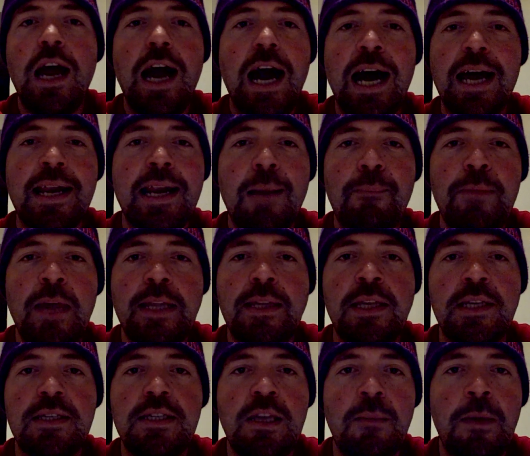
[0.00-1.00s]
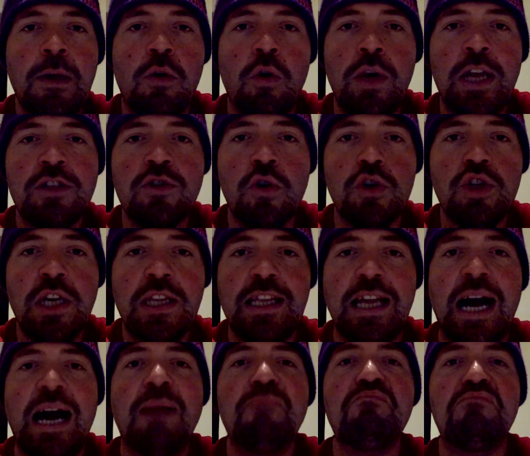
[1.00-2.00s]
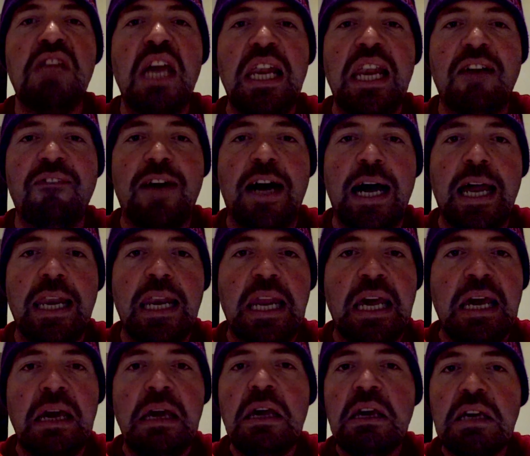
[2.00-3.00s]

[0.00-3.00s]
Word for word: arrabbiatissimi con la società della Valle